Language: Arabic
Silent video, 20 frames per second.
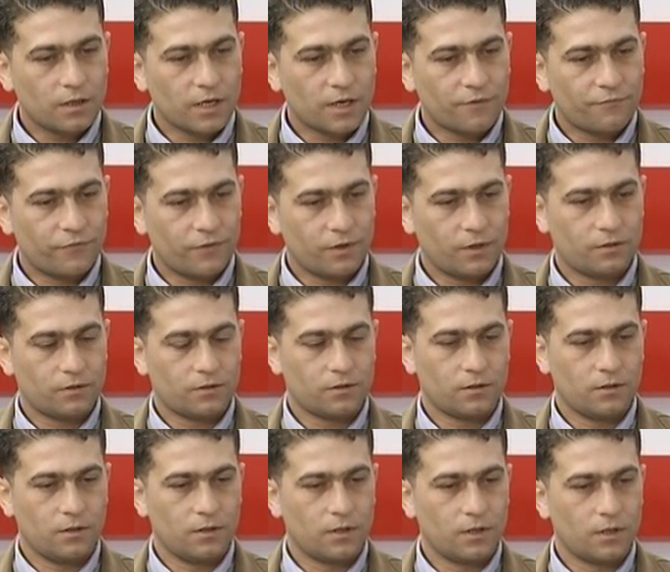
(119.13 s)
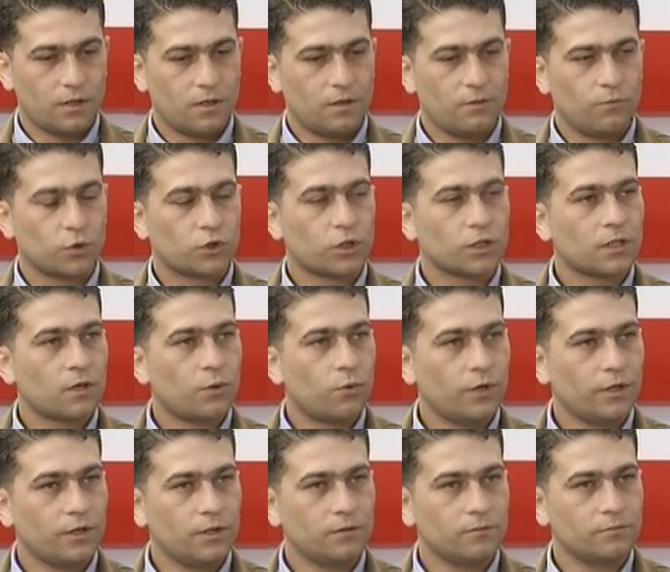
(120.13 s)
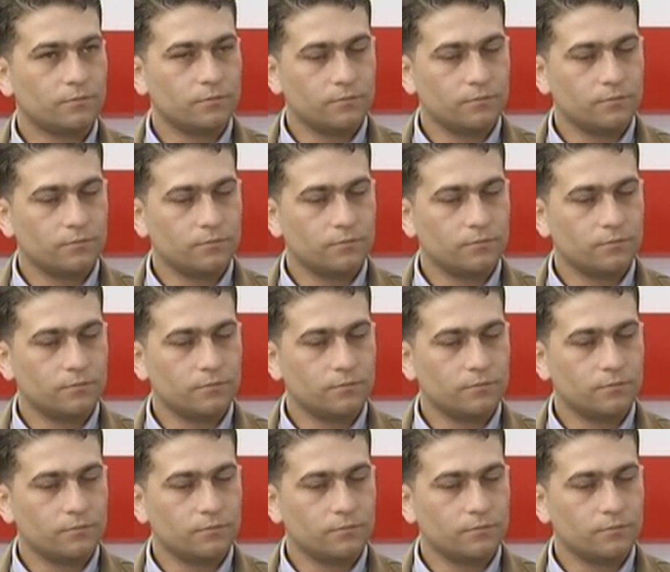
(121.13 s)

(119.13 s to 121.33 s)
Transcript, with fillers: كافه المتطوعين